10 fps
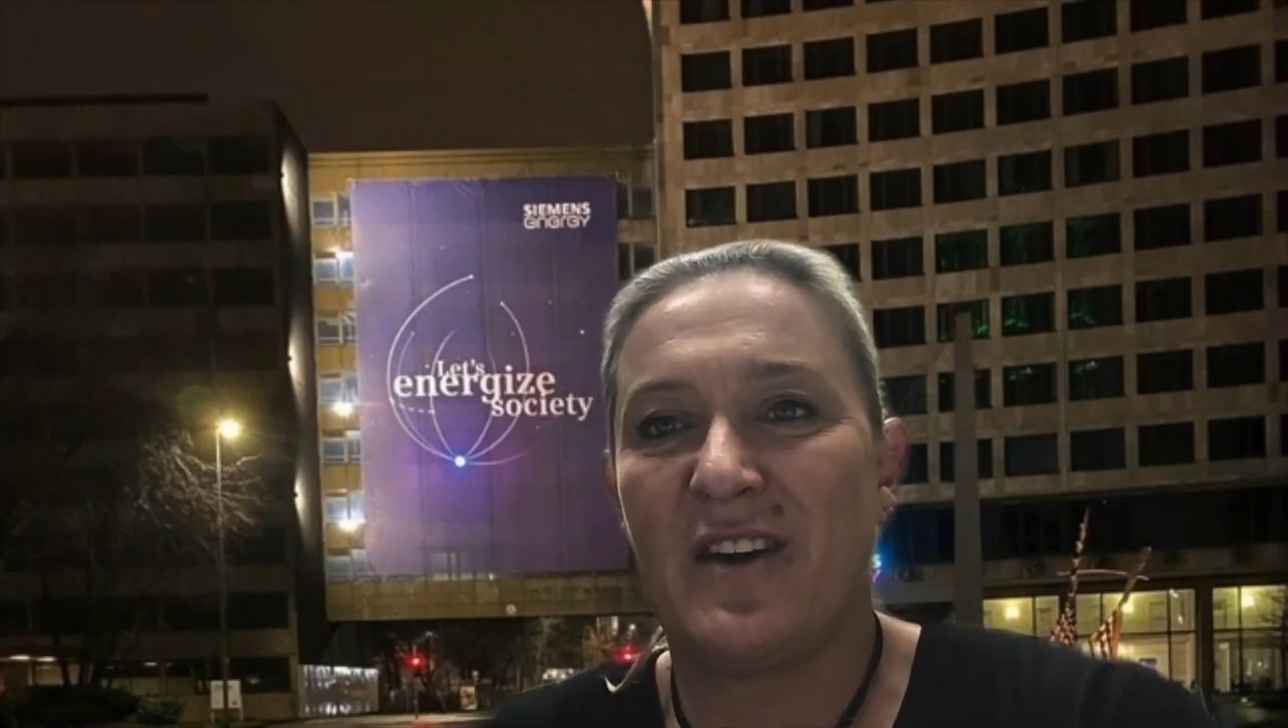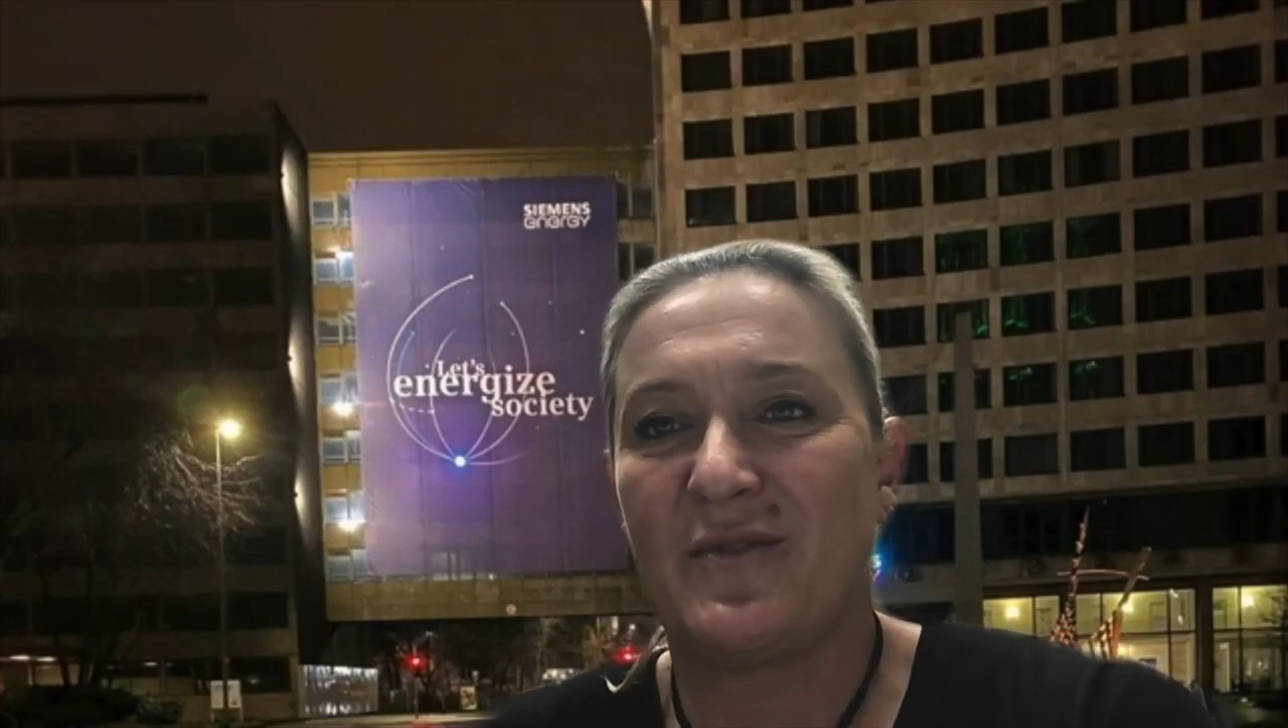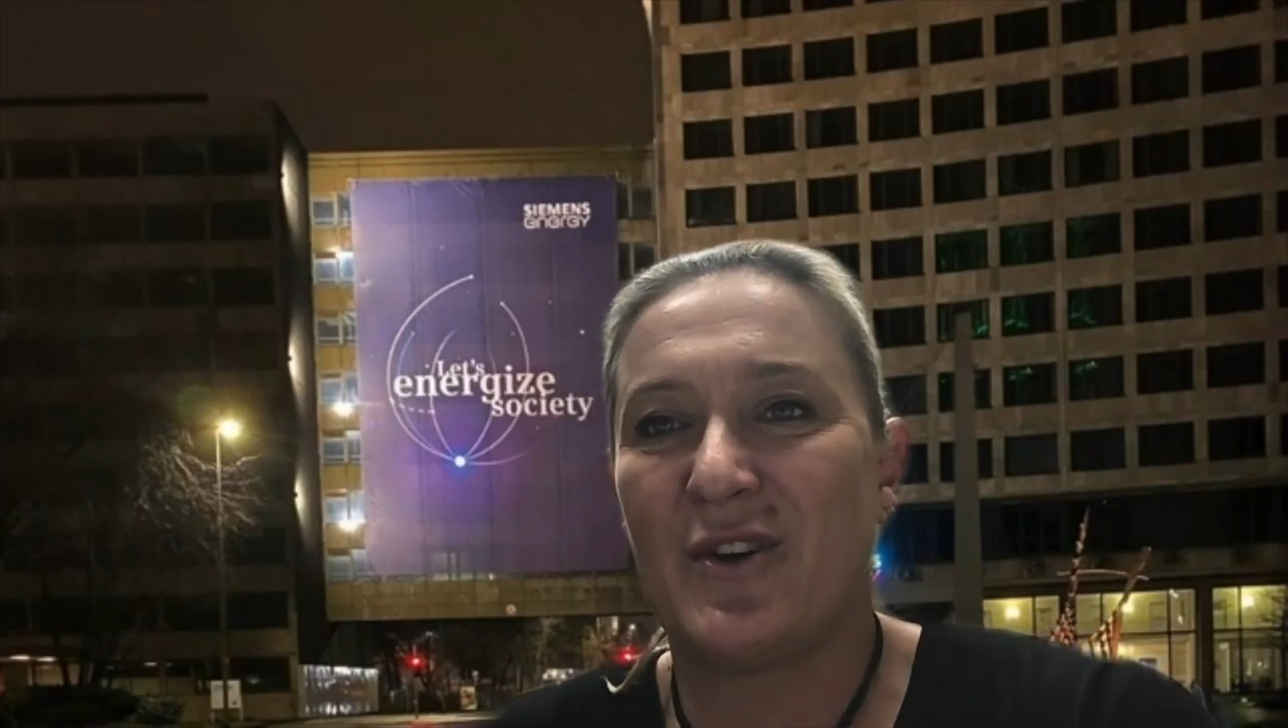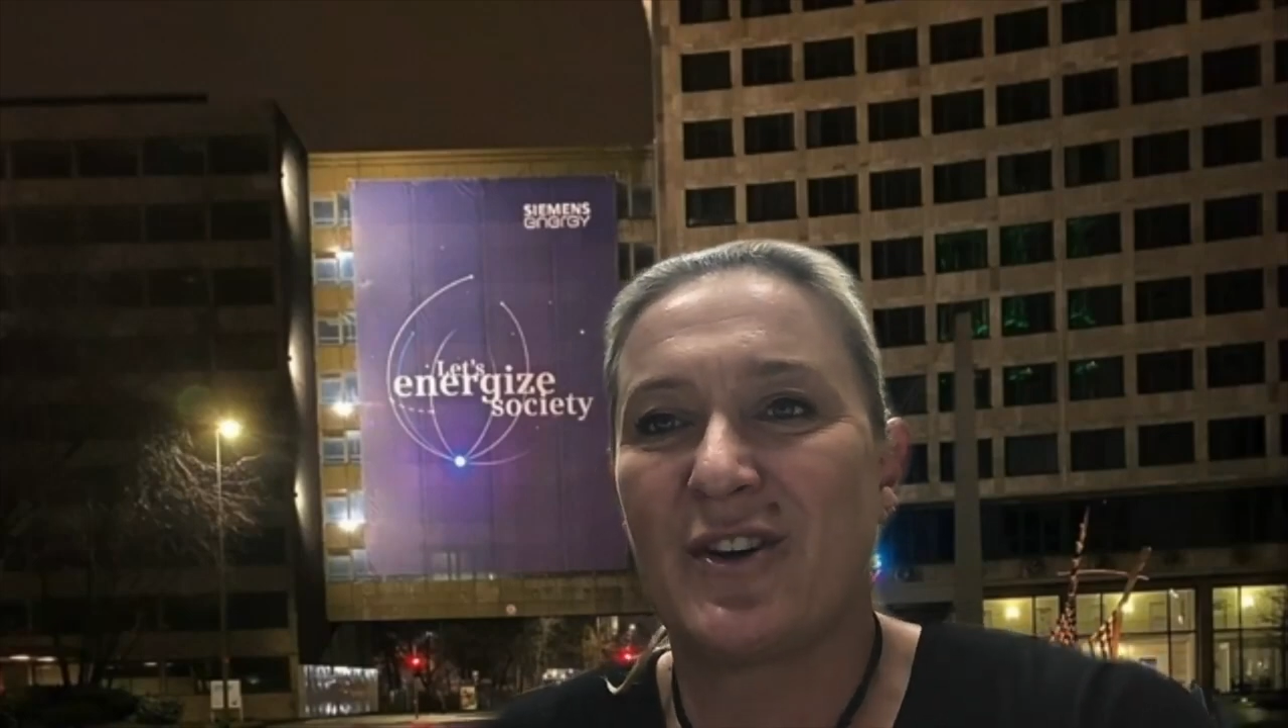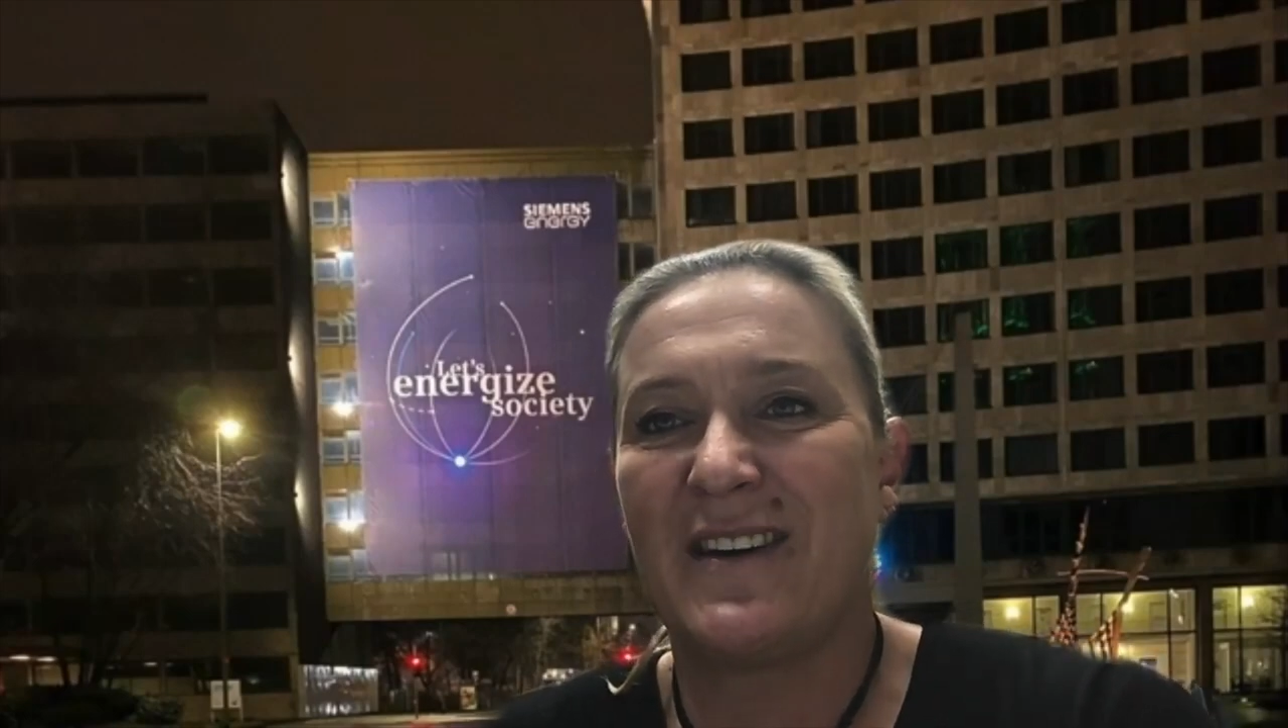
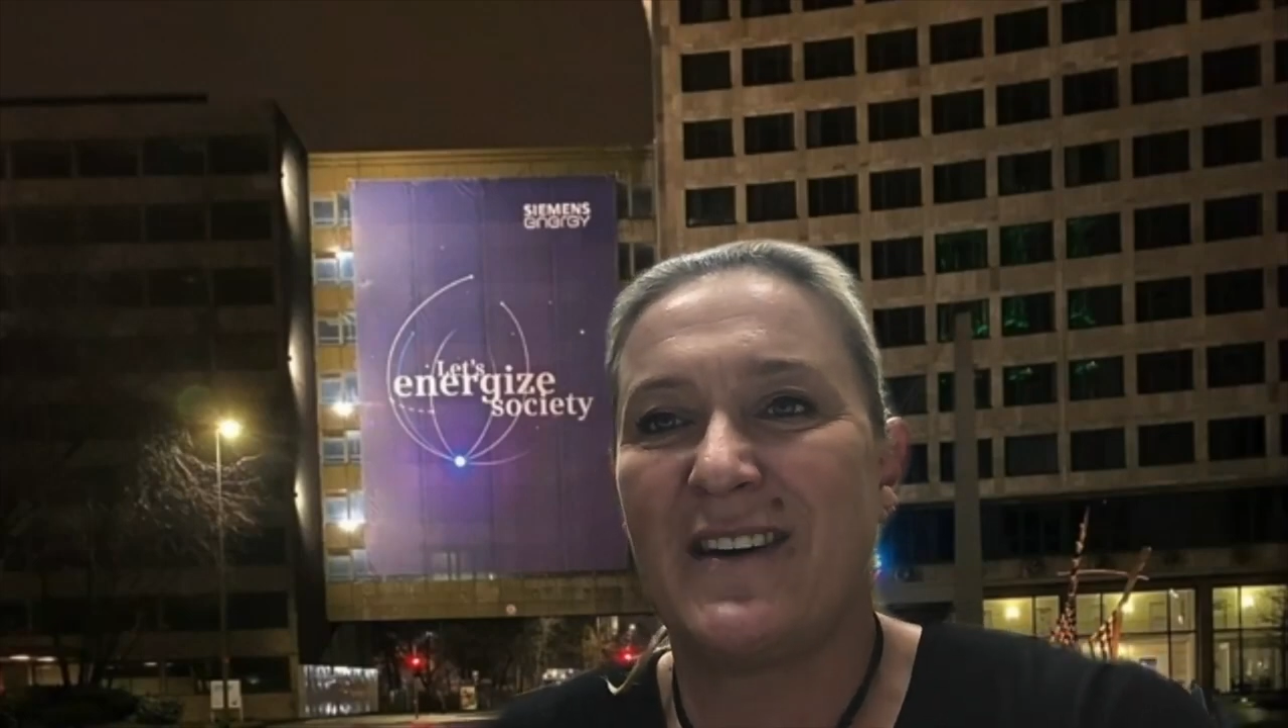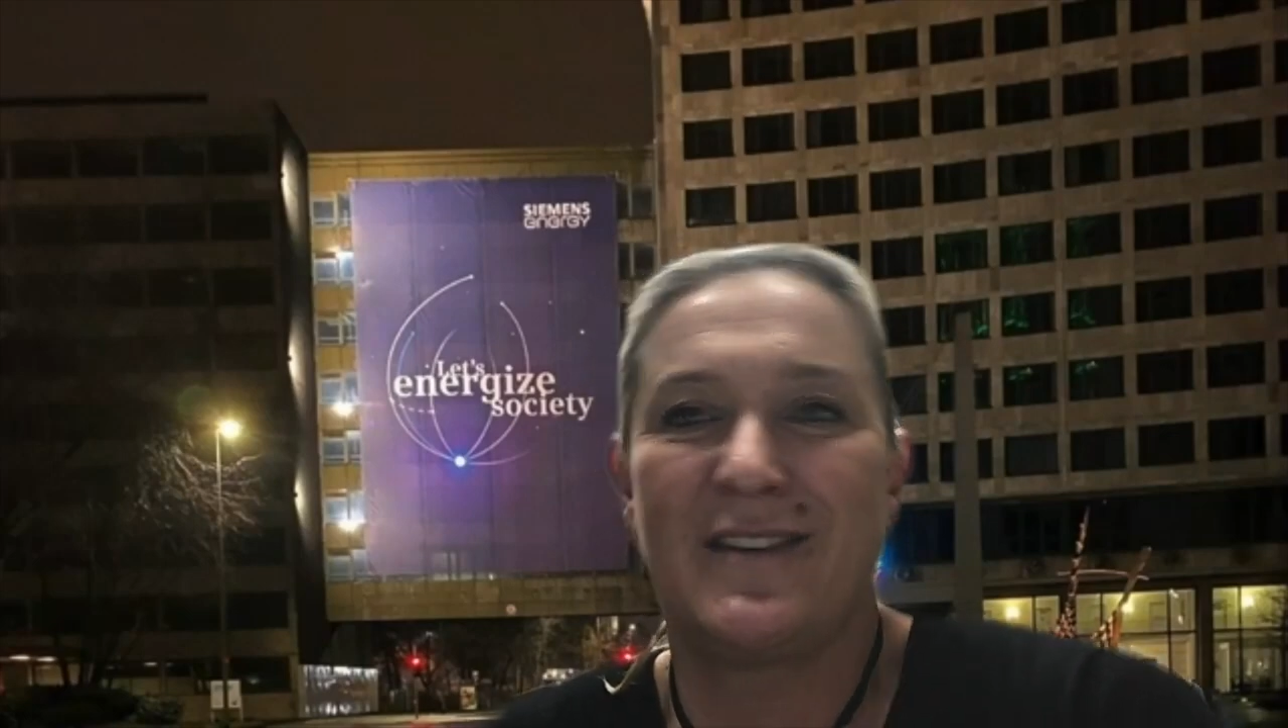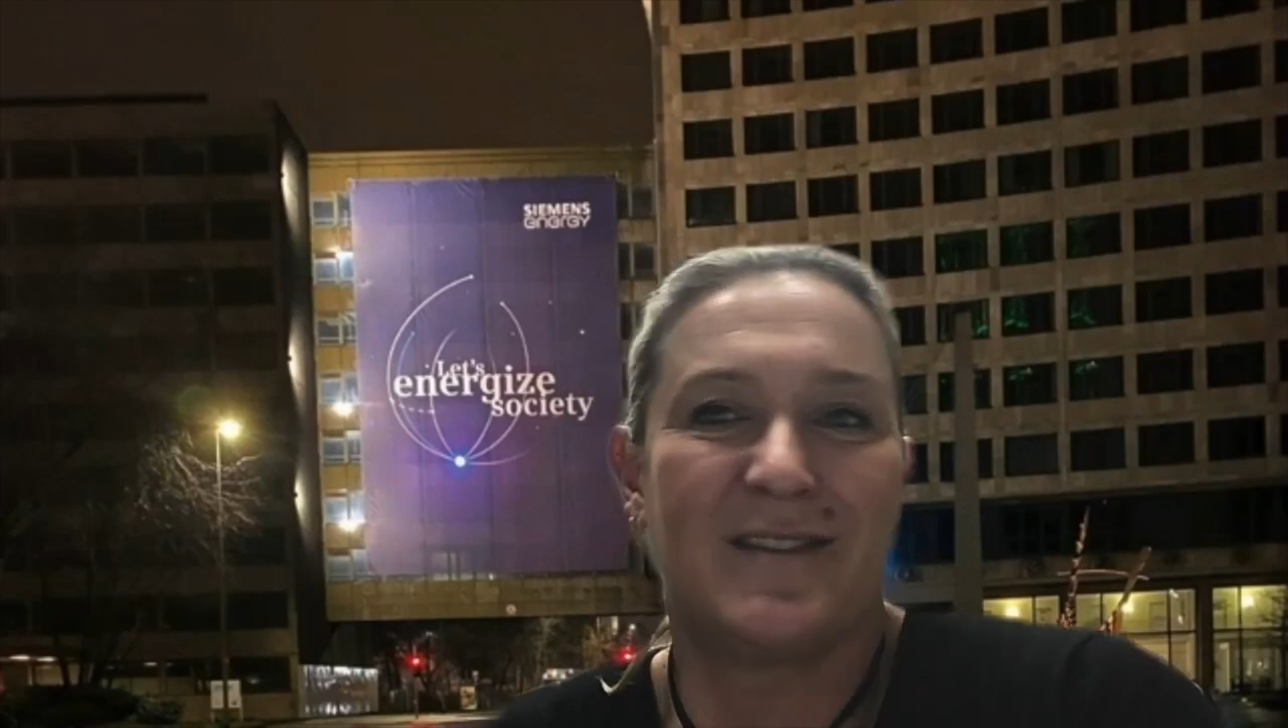erfolgreich,